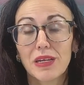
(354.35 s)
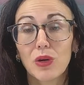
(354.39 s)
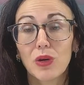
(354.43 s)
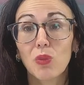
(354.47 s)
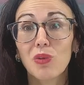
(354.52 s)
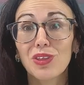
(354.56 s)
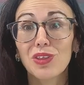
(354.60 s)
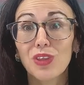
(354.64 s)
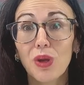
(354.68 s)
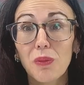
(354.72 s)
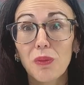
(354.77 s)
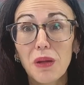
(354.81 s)

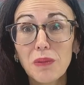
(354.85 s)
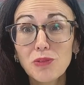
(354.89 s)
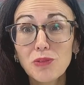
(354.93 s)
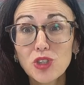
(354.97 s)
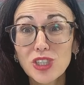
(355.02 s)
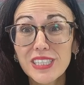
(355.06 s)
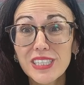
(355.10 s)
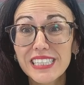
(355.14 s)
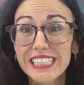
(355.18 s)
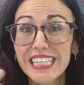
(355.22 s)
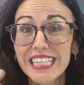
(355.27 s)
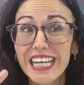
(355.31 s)
Cuando hablamos
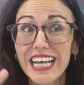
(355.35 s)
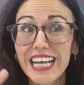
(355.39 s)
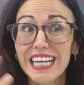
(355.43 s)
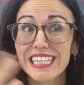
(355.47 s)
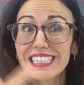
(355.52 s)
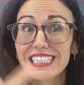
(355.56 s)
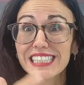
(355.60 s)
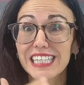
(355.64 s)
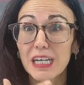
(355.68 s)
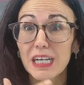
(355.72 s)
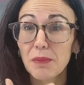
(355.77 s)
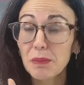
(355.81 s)
que llega a las
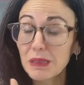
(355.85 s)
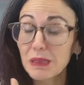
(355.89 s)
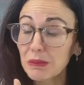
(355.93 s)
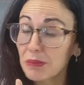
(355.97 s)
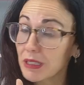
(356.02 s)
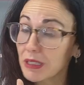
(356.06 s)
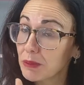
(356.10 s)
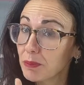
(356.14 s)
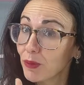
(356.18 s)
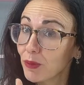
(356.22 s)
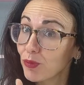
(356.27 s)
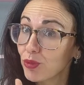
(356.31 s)
capas más
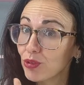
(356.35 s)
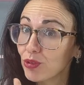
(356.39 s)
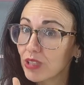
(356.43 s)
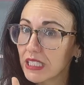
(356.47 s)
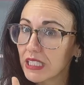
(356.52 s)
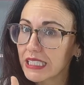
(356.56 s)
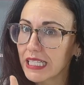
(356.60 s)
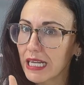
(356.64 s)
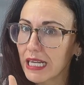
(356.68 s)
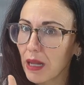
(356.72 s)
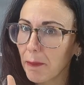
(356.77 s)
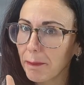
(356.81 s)
profundas
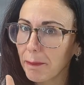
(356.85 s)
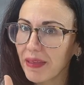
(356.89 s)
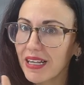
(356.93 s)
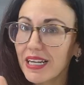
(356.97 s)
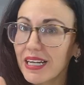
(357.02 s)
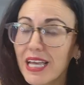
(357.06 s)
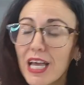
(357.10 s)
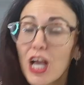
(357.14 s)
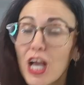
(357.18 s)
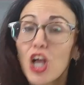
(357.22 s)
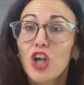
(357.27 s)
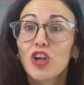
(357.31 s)
de la piel,
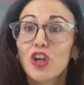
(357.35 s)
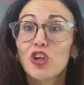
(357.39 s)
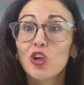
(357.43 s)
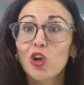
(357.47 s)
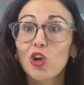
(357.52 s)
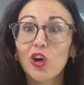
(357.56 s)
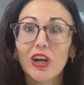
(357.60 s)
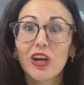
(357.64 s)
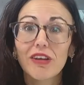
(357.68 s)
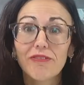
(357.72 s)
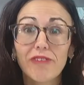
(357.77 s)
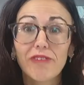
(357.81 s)
nos
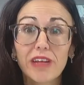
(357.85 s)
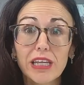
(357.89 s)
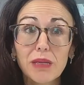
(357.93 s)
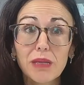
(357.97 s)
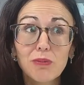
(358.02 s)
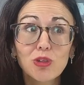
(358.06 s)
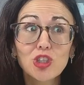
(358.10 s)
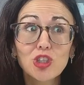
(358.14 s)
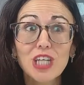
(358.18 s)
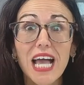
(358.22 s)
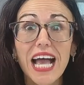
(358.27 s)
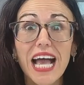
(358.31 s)

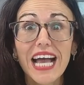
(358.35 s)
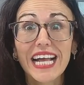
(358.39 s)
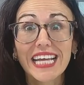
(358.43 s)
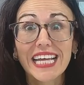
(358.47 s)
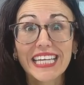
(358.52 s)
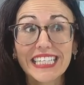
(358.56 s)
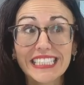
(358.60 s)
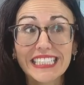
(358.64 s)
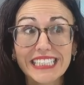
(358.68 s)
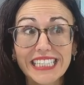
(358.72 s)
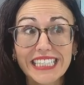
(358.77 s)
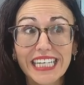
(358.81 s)
referimos a
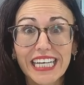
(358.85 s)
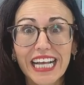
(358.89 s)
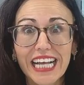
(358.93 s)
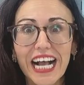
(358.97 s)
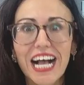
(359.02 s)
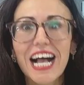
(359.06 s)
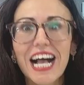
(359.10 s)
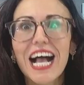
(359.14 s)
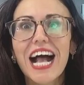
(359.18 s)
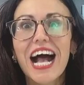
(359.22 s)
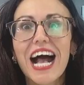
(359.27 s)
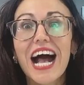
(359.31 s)
que llega
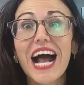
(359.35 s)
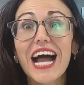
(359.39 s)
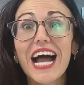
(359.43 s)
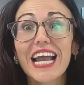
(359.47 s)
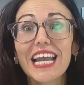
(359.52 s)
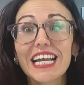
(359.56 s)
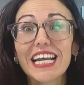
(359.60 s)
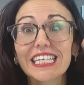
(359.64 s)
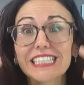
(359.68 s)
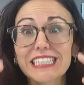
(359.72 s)
a las